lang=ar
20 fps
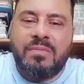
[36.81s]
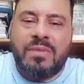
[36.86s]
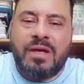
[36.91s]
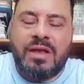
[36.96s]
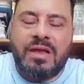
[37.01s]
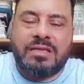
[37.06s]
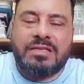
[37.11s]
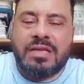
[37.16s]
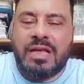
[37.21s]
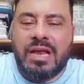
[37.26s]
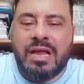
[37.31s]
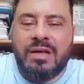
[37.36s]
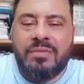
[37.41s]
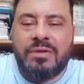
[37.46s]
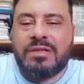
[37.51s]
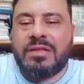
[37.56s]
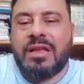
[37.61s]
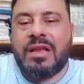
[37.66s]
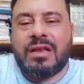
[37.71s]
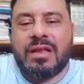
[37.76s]
التي
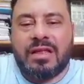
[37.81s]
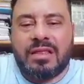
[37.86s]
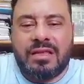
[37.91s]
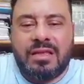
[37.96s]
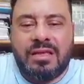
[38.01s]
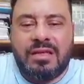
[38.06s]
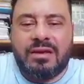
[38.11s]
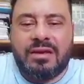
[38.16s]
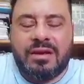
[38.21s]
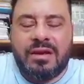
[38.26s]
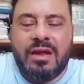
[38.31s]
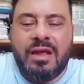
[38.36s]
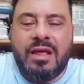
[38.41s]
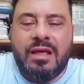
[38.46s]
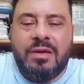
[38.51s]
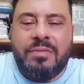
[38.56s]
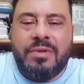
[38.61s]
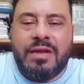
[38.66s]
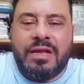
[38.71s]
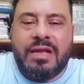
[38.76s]
الهمتني الكثير
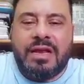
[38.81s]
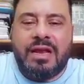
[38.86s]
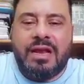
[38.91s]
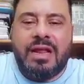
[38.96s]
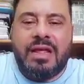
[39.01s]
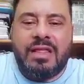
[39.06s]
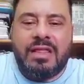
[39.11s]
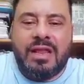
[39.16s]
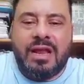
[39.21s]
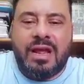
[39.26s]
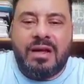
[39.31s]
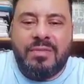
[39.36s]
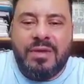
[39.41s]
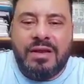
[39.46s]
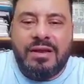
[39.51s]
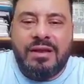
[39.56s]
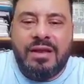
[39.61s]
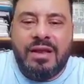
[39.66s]
من خلال هذا العمل